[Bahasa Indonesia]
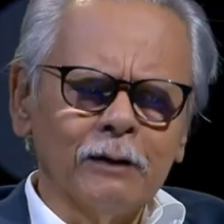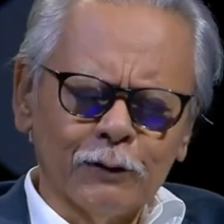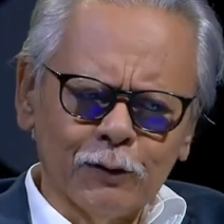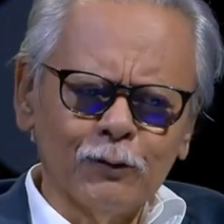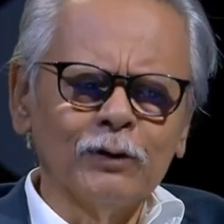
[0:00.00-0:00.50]
ya
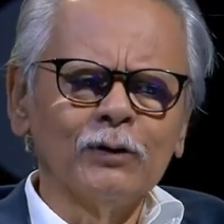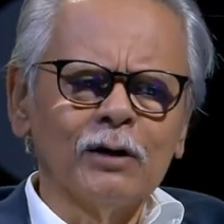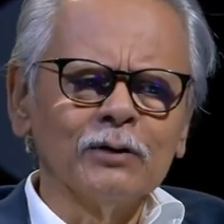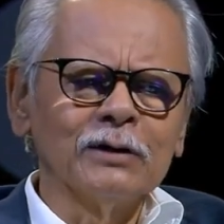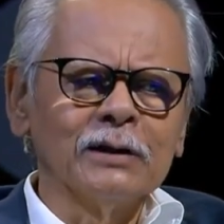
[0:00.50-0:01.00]
tentu itu
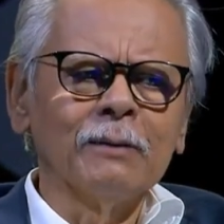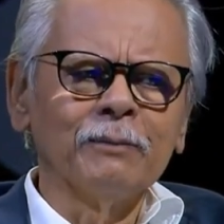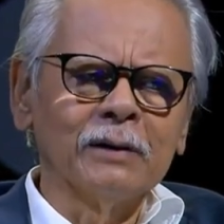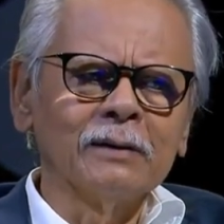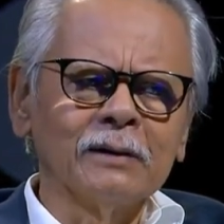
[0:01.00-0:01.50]
harus kita
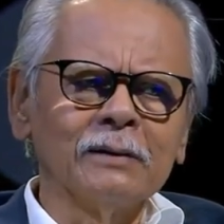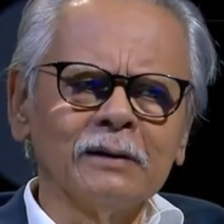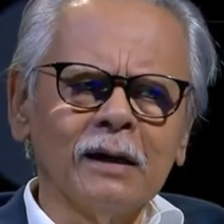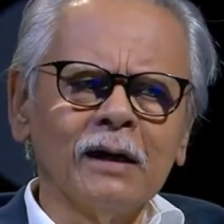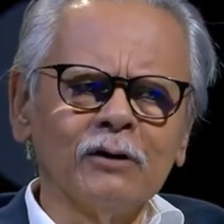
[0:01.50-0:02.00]
per,
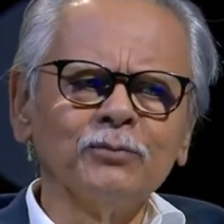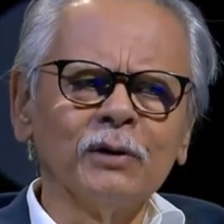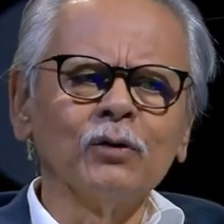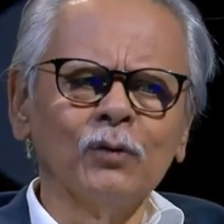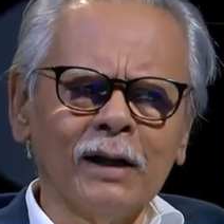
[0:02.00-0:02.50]
kita harus
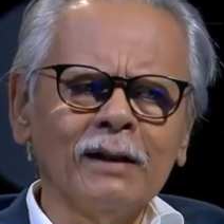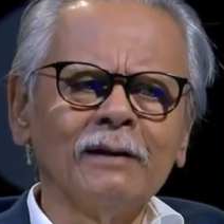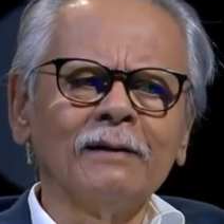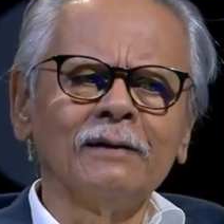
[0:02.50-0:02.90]
perkuat